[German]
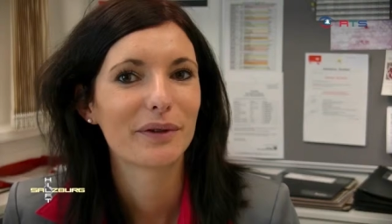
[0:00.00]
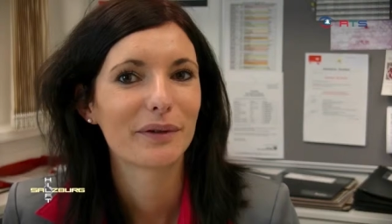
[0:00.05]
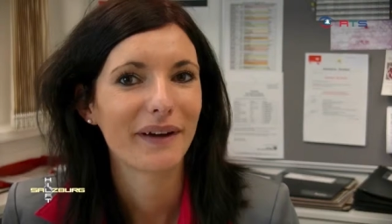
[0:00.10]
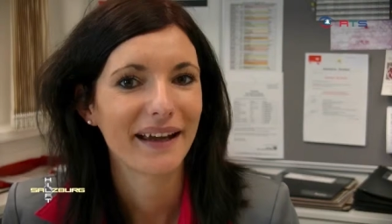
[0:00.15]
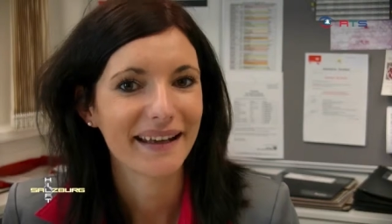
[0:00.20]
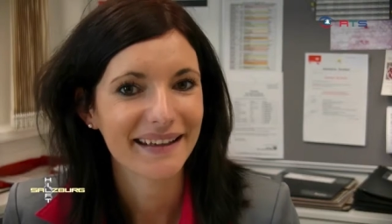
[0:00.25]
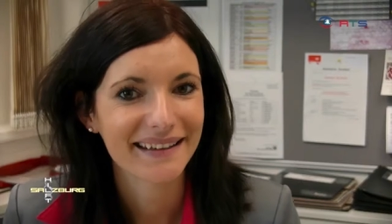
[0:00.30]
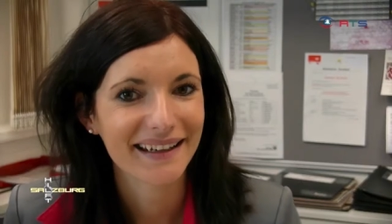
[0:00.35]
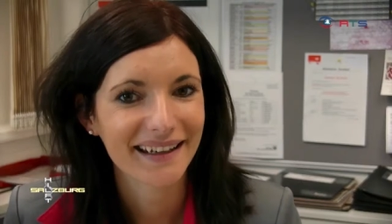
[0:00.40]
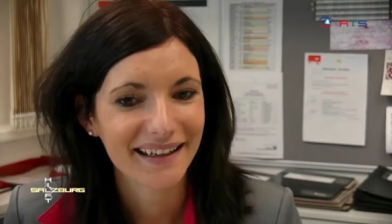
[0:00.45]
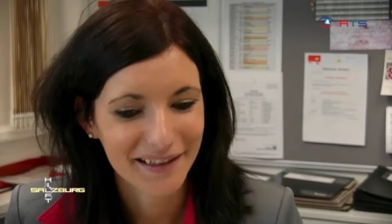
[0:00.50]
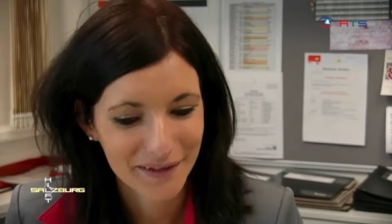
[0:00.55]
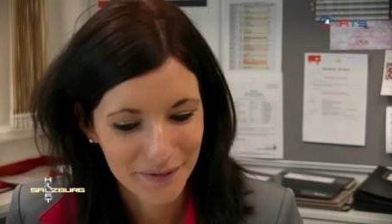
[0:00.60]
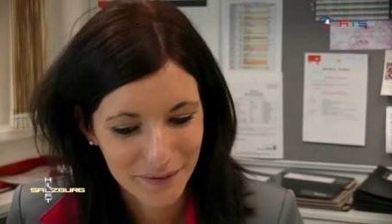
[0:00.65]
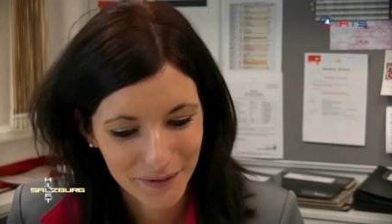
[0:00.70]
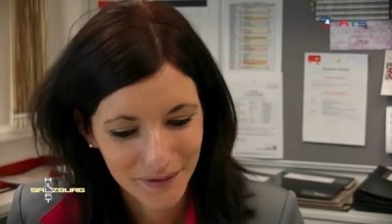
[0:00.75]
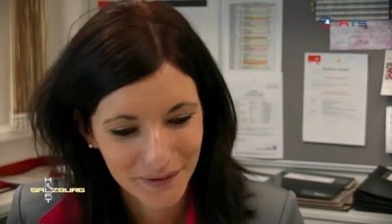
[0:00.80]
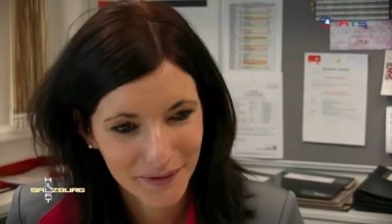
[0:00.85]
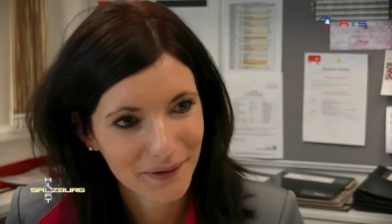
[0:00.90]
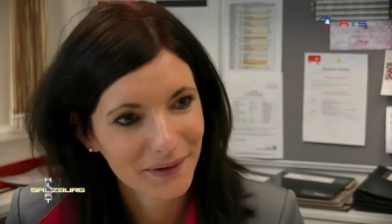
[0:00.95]
Für weitere
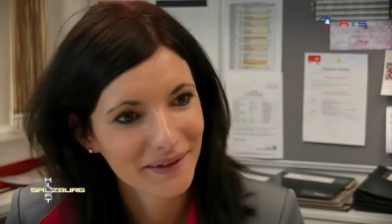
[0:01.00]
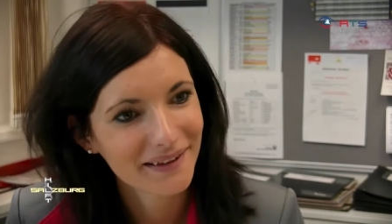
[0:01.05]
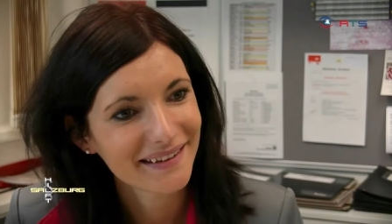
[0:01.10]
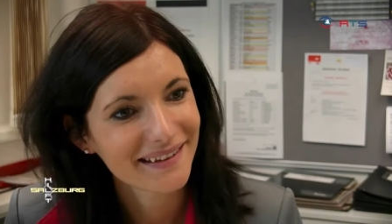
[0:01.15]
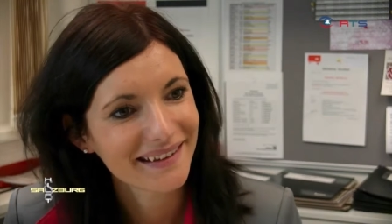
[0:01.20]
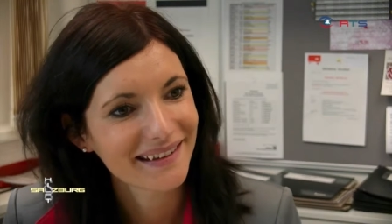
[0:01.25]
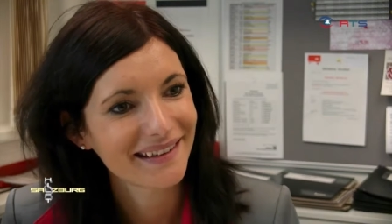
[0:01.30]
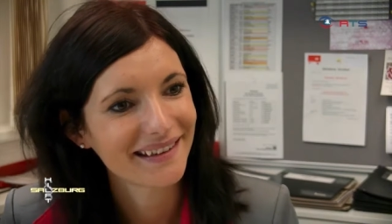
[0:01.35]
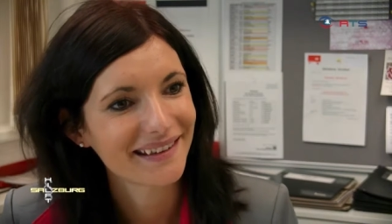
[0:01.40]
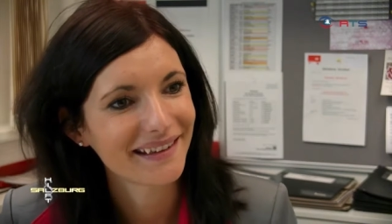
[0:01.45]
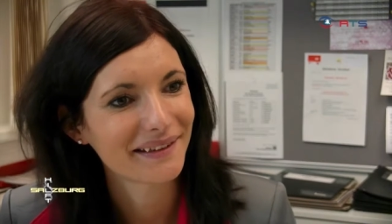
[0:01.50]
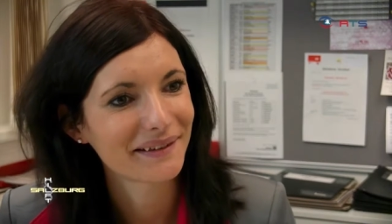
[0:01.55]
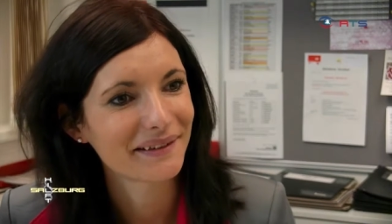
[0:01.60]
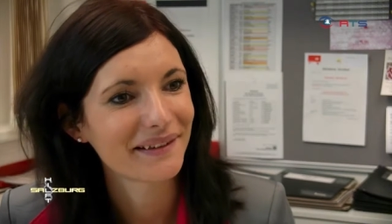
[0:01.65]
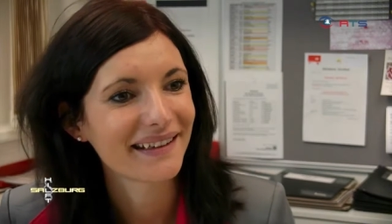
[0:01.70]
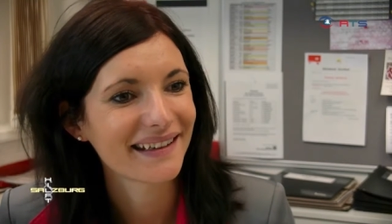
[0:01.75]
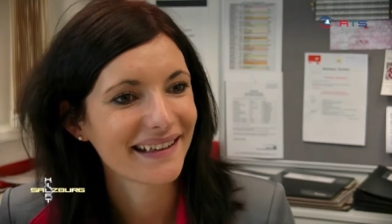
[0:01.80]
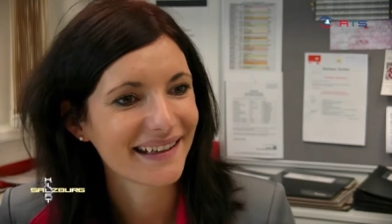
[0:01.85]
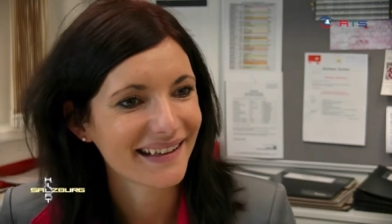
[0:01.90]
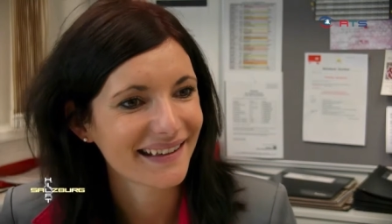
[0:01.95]
Infos können Sie
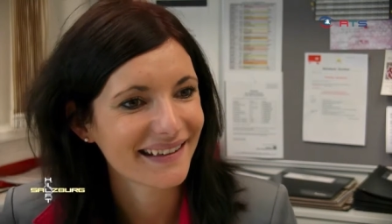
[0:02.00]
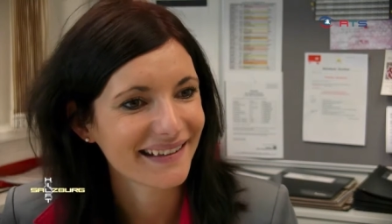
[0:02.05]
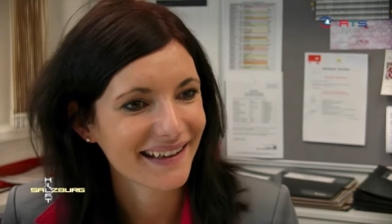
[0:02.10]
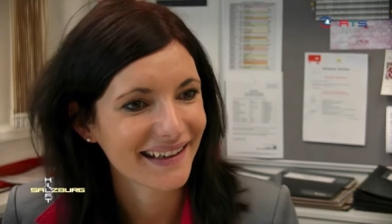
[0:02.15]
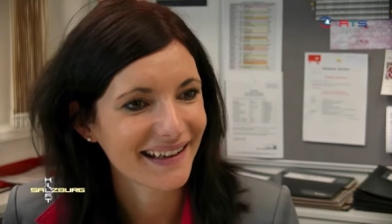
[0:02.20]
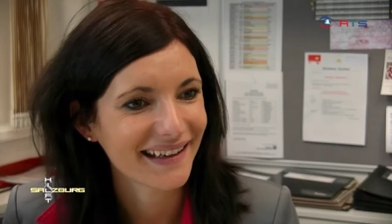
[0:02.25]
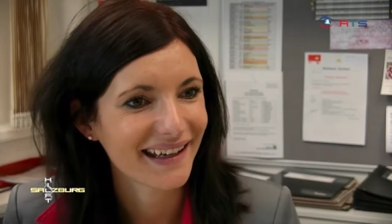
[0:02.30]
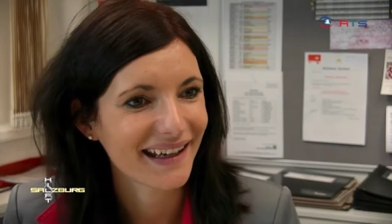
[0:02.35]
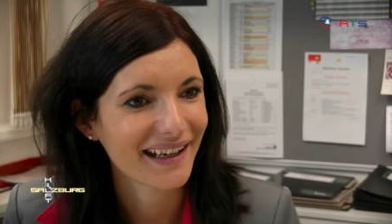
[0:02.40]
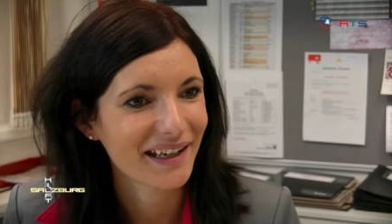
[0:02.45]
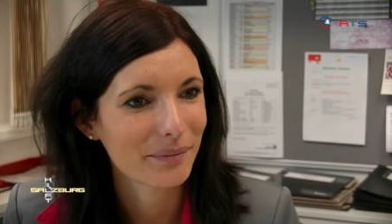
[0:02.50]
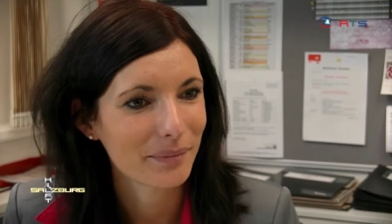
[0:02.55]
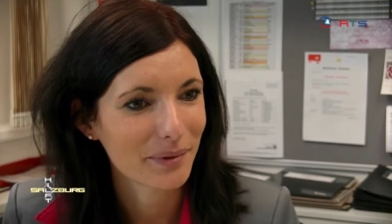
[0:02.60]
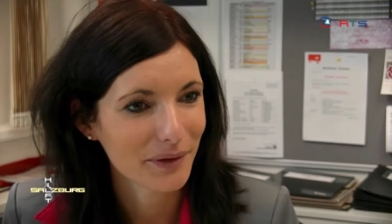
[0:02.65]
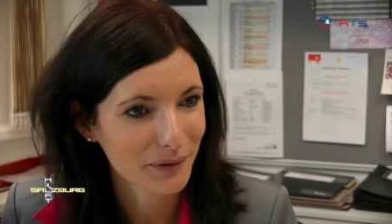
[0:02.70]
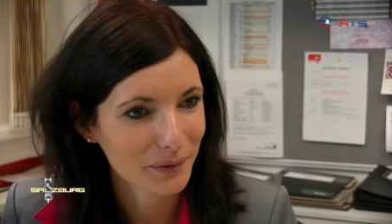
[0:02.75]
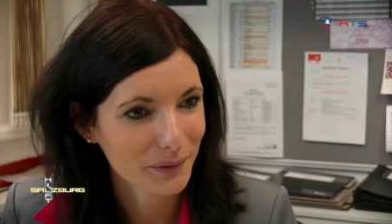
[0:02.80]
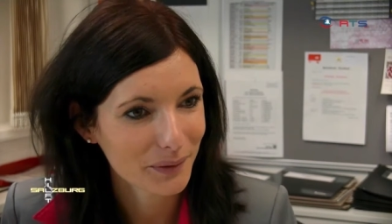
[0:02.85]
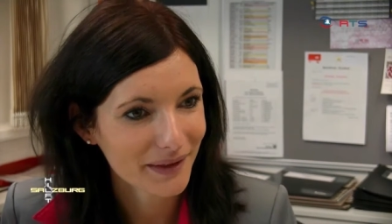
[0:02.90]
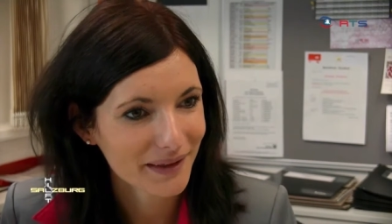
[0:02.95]
natürlich jederzeit gerne
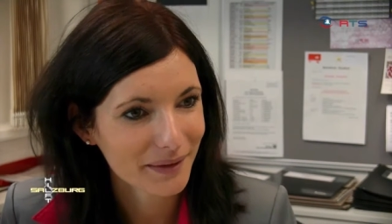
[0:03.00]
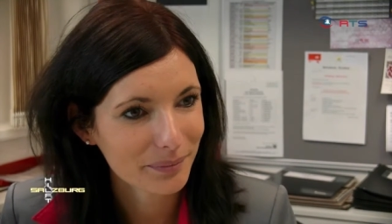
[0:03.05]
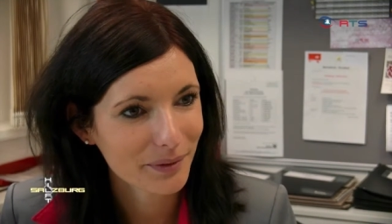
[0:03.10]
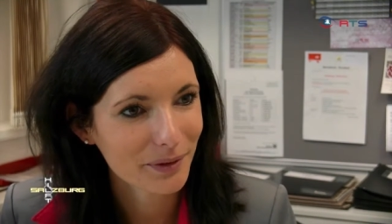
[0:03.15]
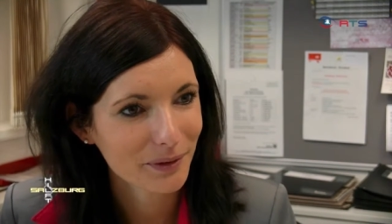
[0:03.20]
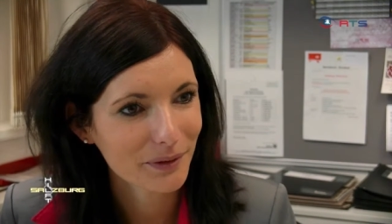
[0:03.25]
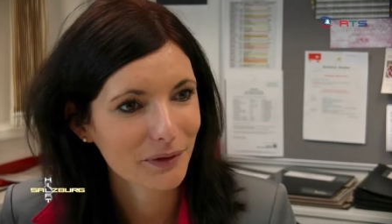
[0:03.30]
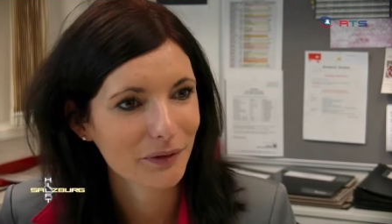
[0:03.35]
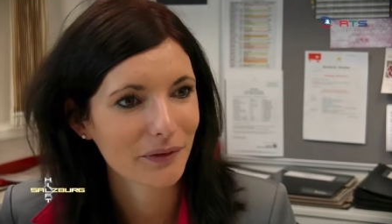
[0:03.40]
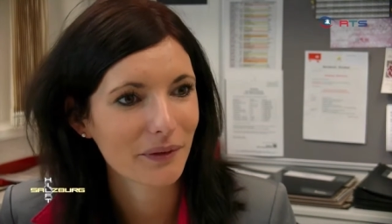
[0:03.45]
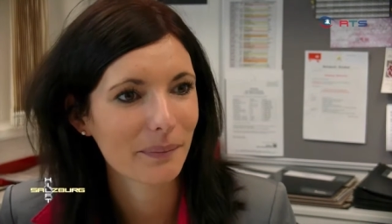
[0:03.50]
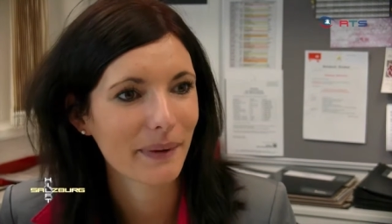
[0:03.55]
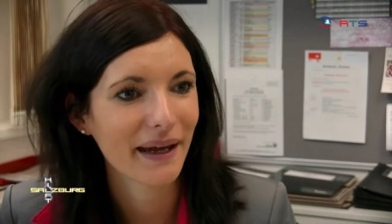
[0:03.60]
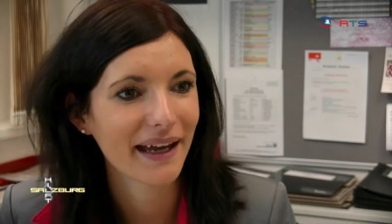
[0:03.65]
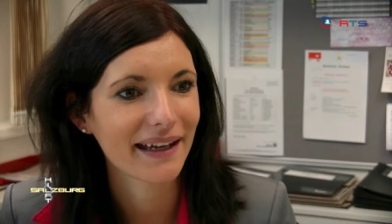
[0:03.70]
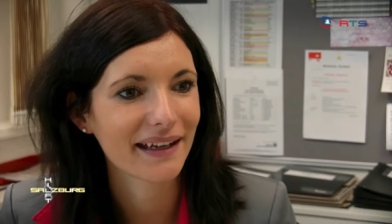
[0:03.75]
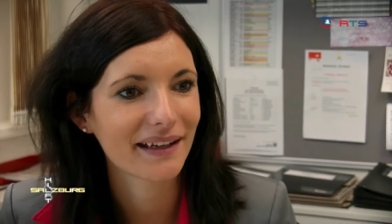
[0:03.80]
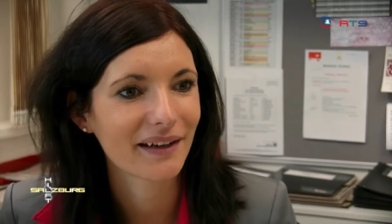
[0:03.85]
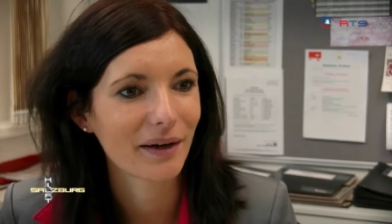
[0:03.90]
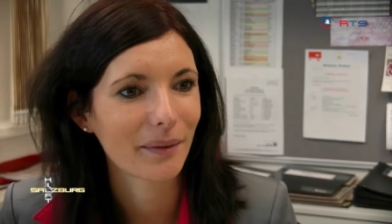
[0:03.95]
persönlich bei uns
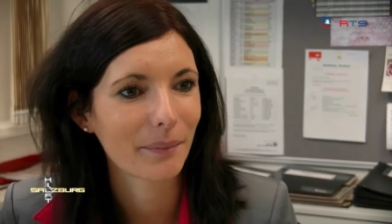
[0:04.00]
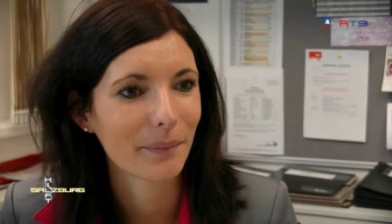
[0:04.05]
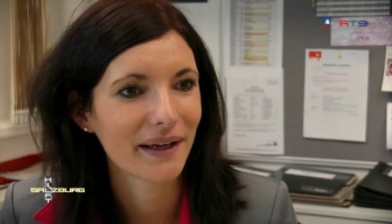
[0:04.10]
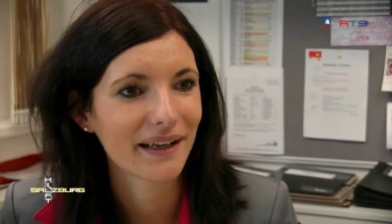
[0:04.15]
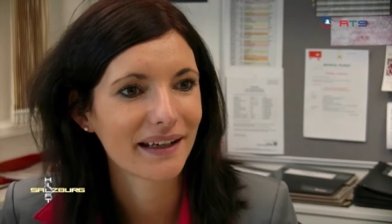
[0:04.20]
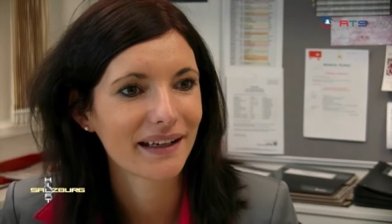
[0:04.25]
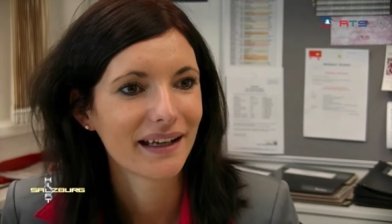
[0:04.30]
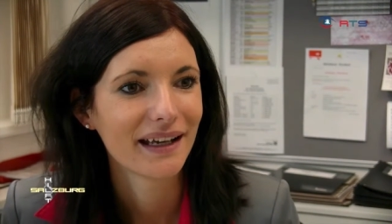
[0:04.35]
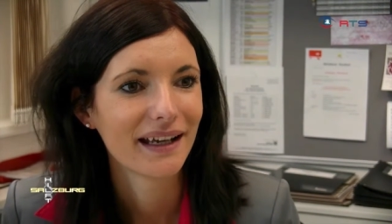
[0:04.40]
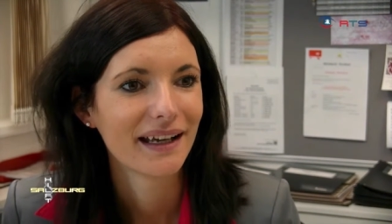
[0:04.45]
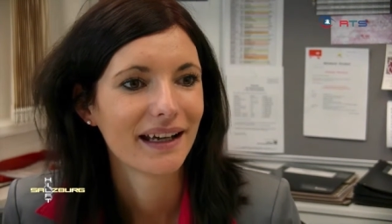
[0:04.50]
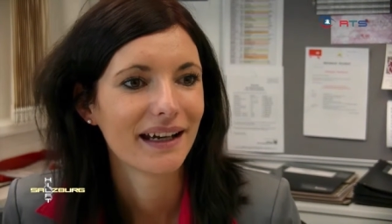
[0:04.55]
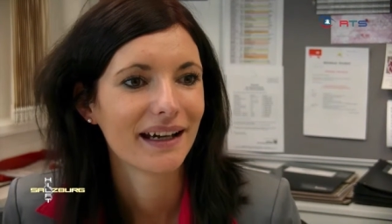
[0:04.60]
vorbeikommen.